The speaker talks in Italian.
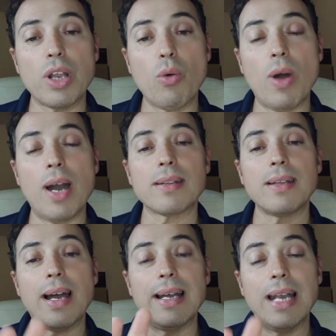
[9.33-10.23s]

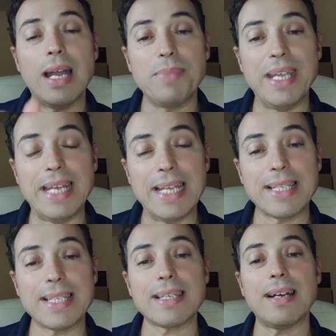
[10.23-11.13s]
riguarda la
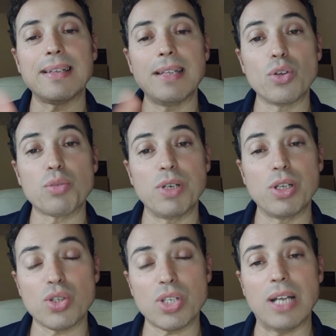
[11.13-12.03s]
pienezza dello
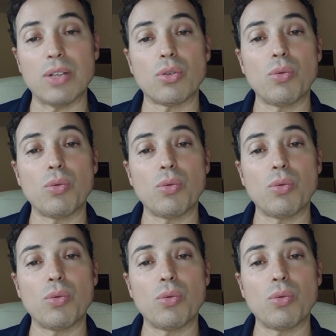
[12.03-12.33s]
Spirito Santo,